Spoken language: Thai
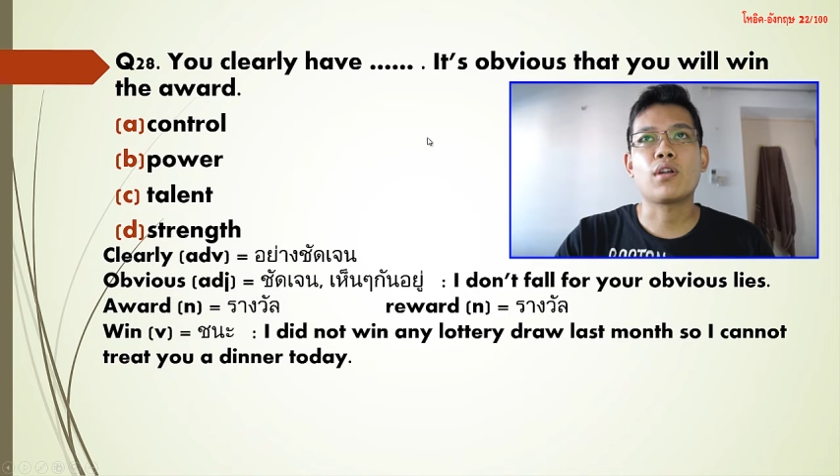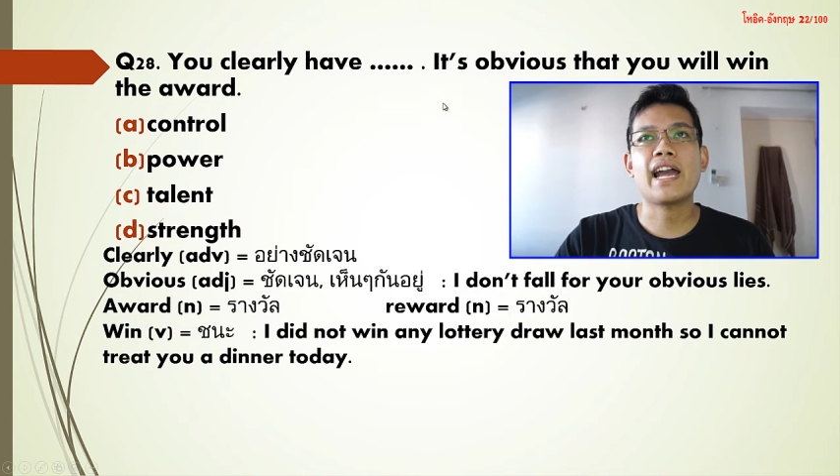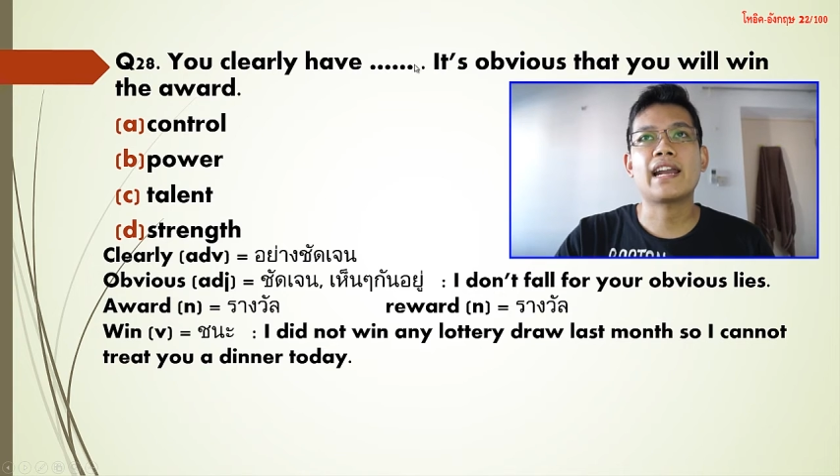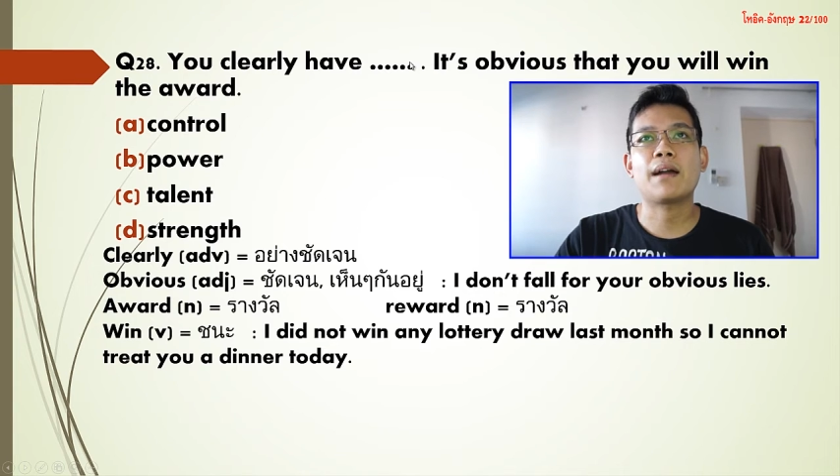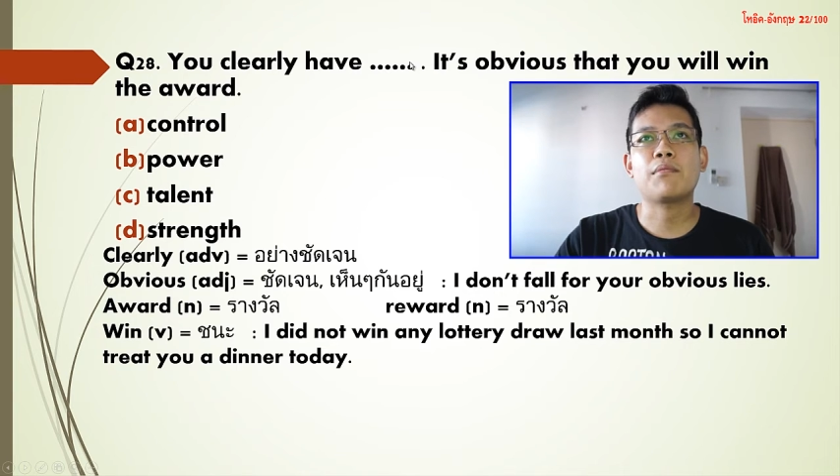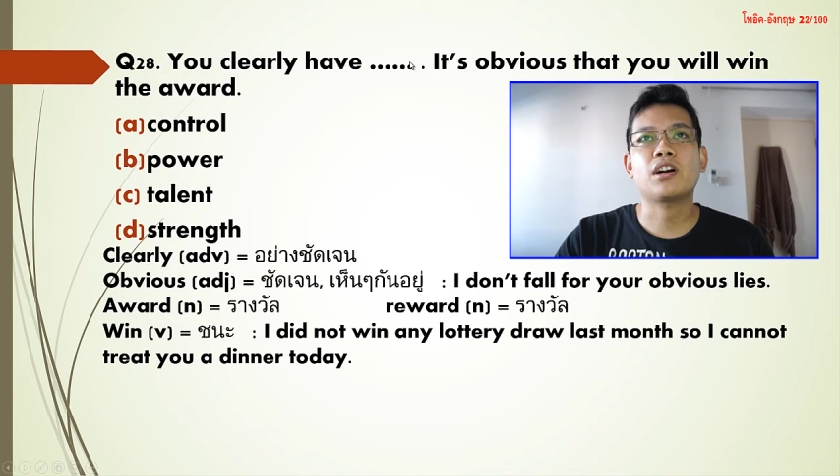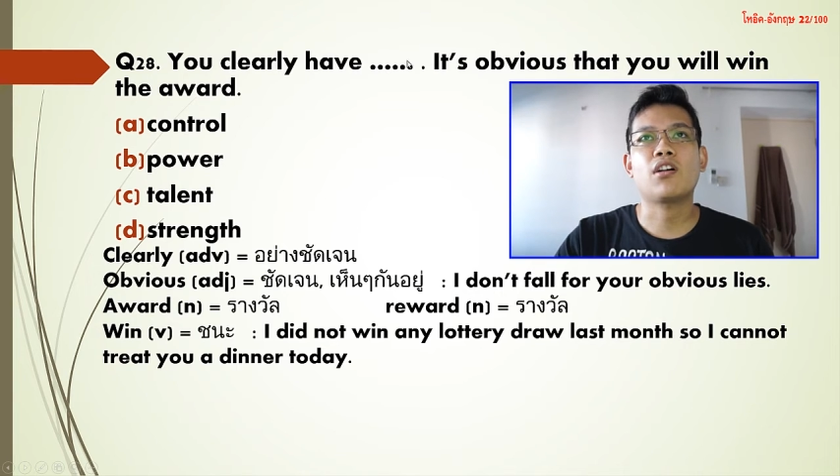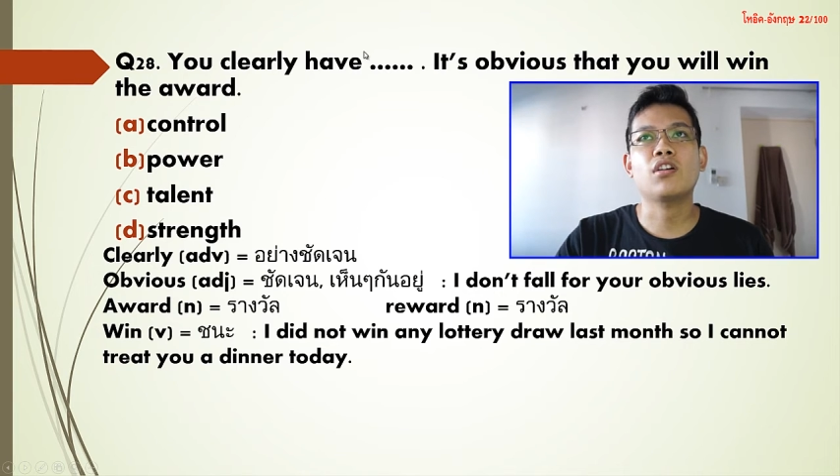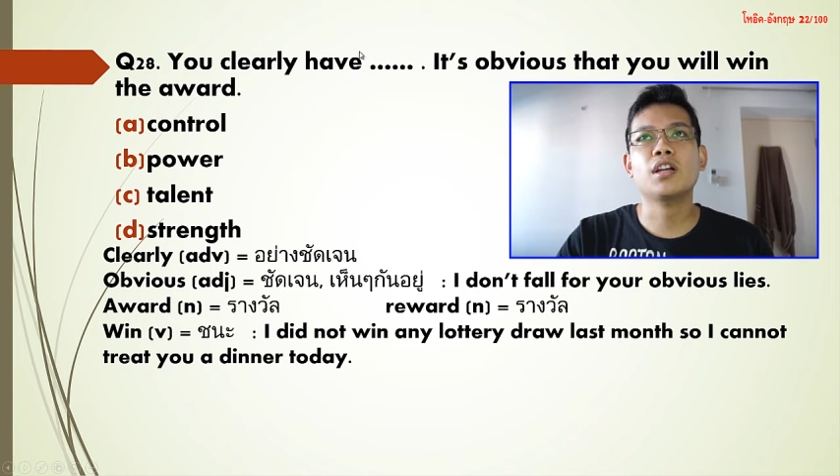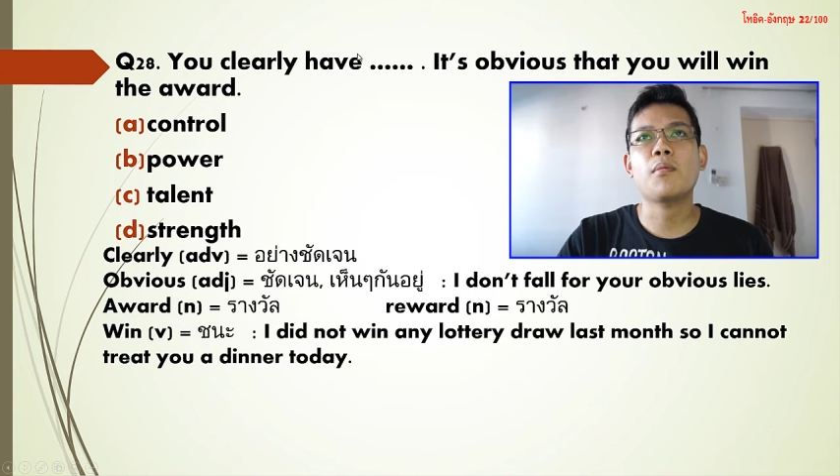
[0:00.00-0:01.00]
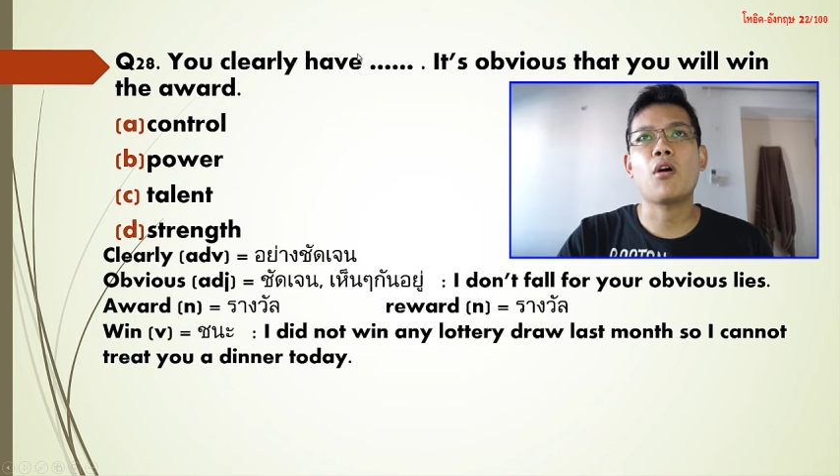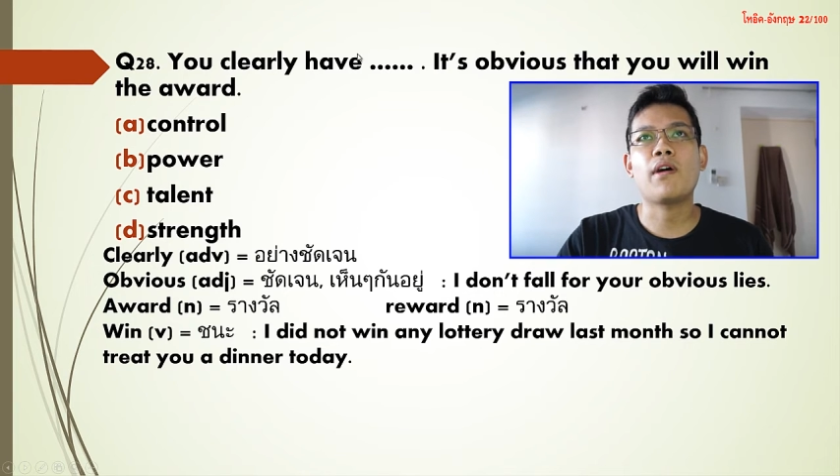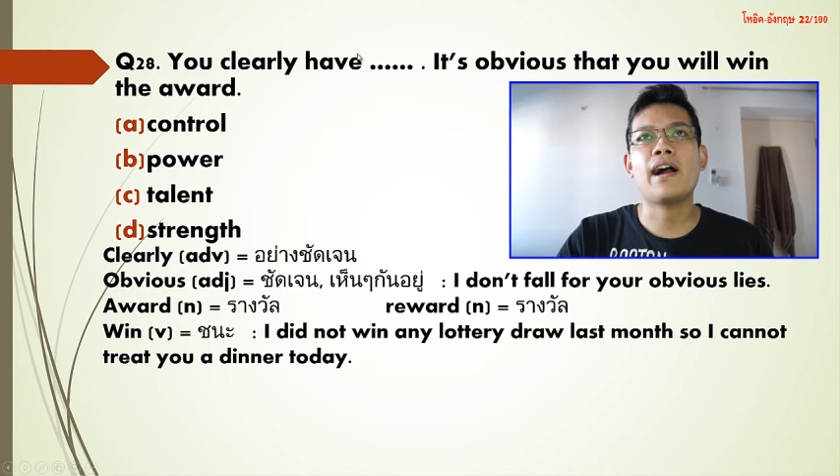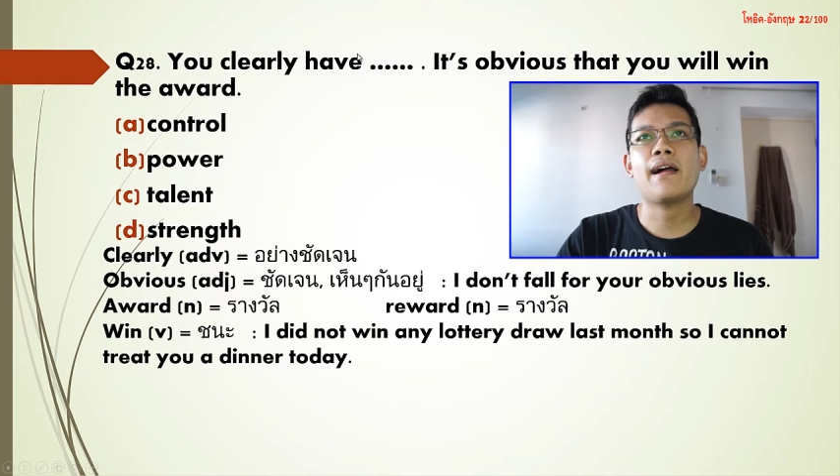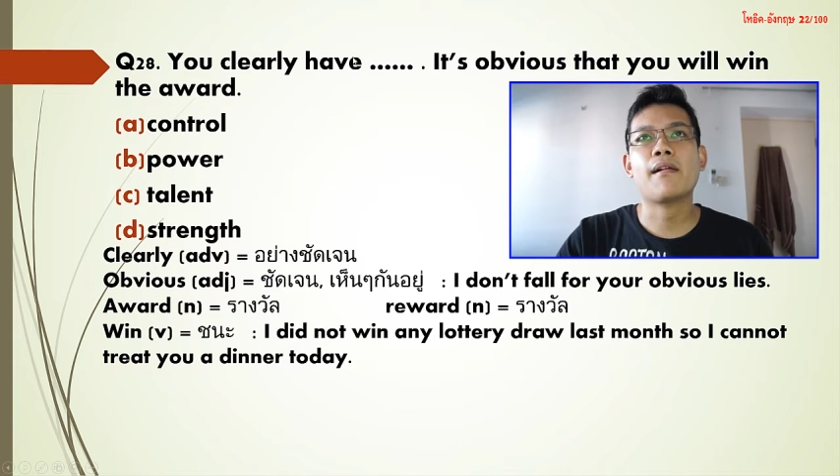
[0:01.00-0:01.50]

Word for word: แรกครับเขาได้บอกว่า